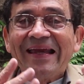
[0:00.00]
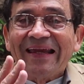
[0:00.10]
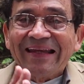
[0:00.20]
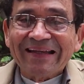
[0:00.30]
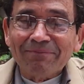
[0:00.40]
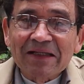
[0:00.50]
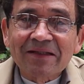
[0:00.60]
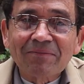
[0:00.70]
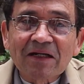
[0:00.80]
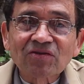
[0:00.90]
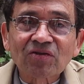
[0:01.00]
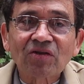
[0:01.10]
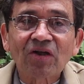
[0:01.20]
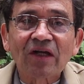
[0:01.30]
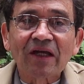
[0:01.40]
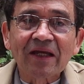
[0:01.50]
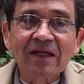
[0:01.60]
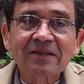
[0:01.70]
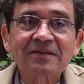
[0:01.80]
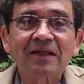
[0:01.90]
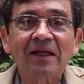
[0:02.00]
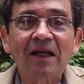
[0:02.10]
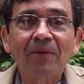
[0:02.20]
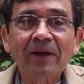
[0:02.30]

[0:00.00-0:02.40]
en el mes de marzo es la